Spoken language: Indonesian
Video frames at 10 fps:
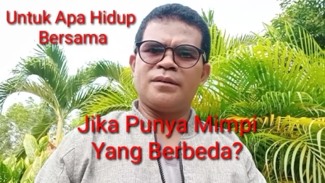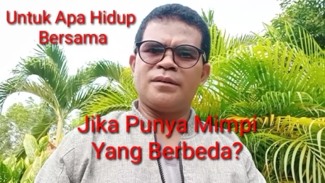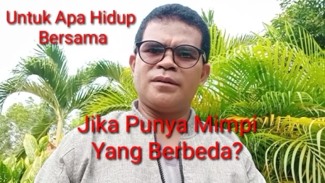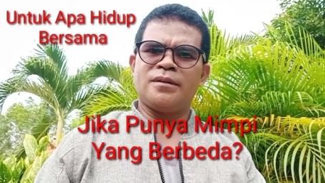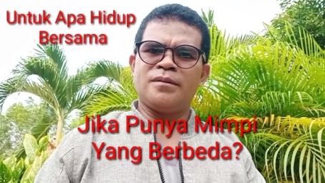
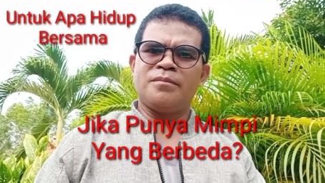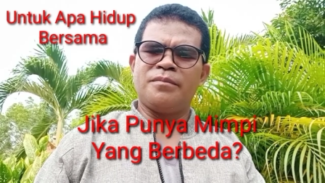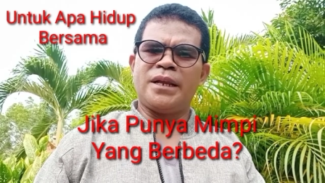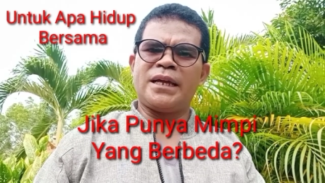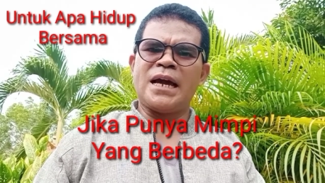mereka
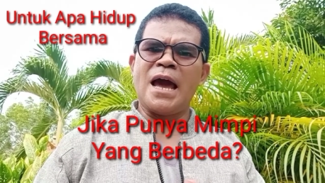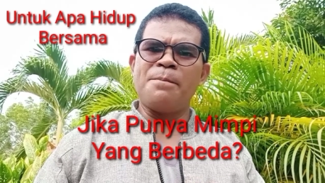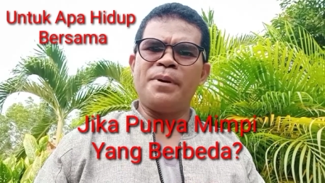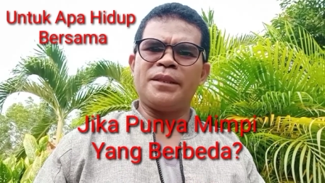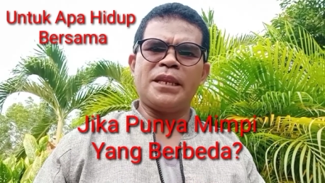hampir
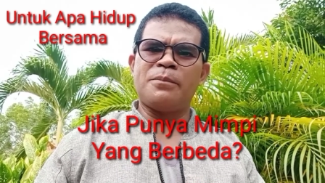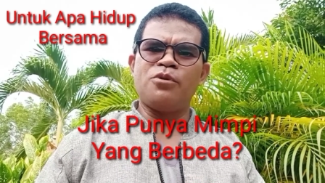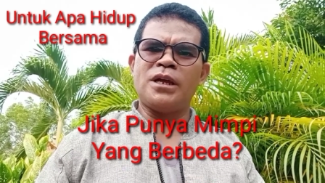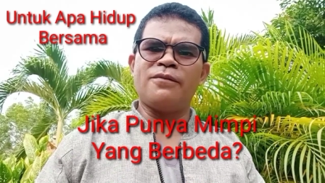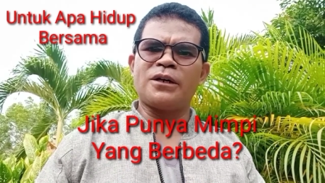tidak punya
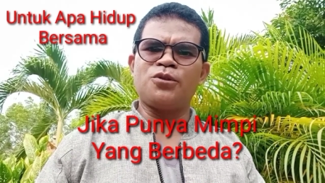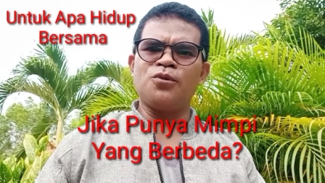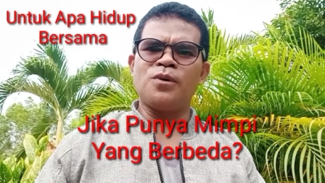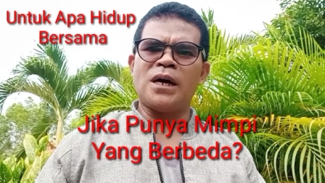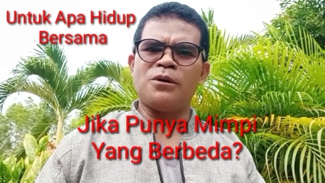waktu luang untuk